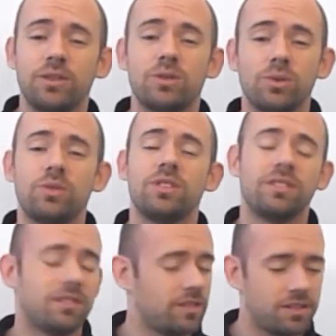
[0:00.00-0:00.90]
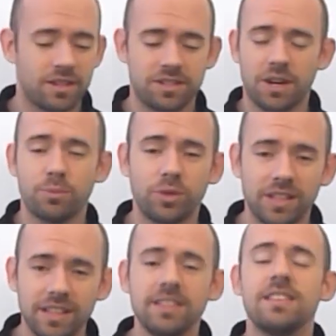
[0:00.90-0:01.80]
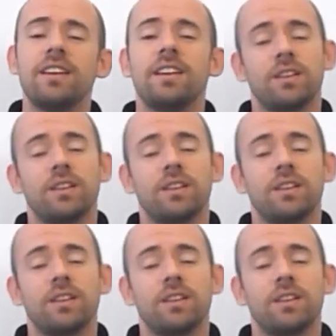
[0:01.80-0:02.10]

O estudo de, de, de harmonias,